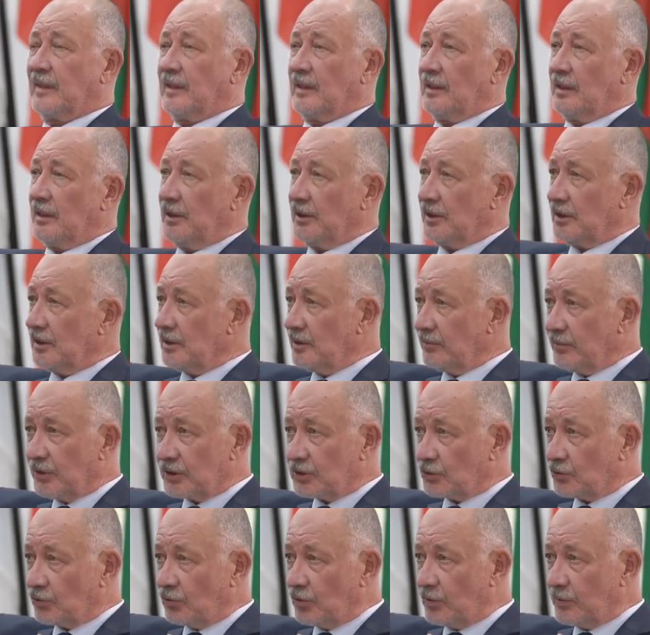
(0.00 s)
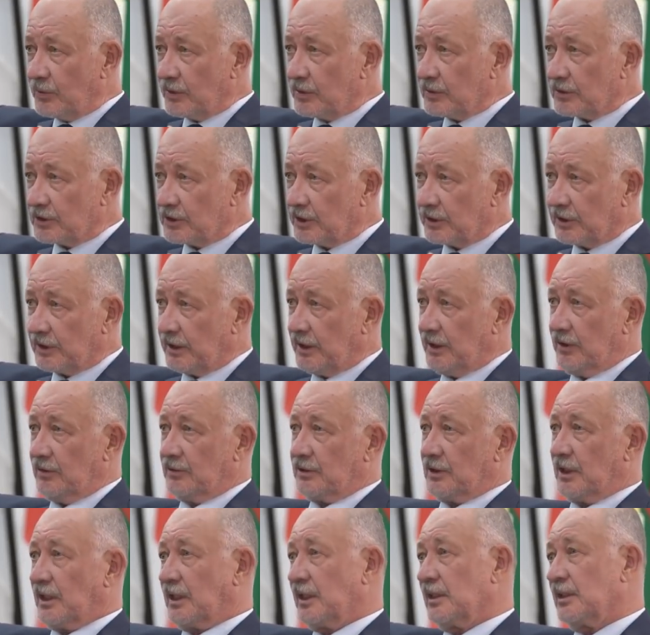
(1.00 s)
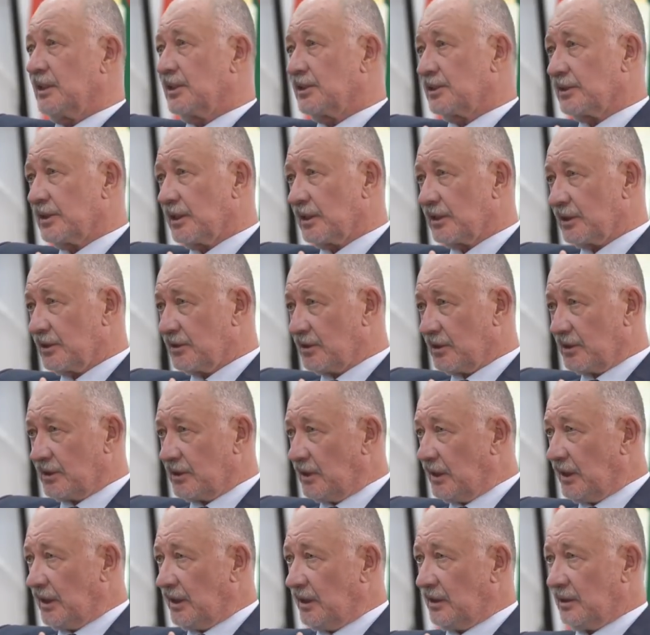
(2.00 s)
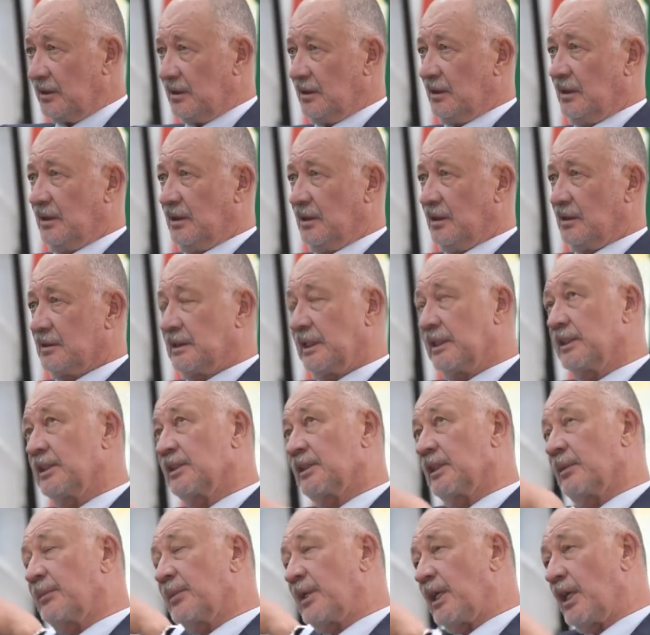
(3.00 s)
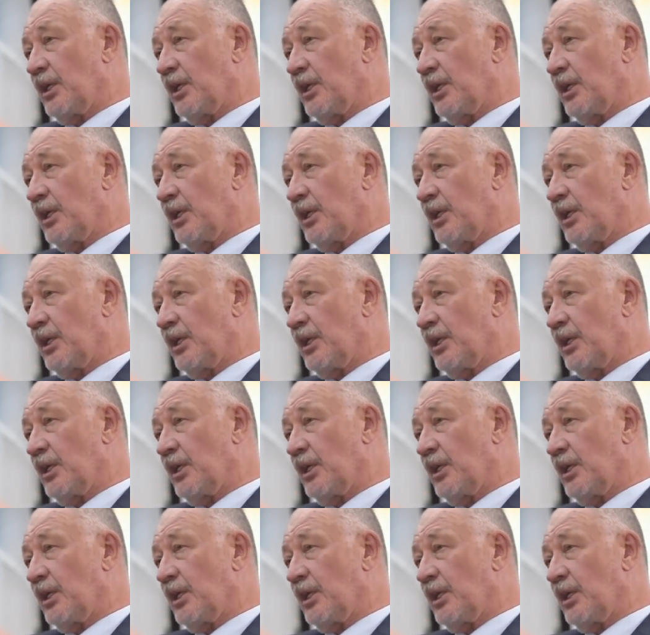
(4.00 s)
эти небоскребы шатаются, как они начинают оседать, как их там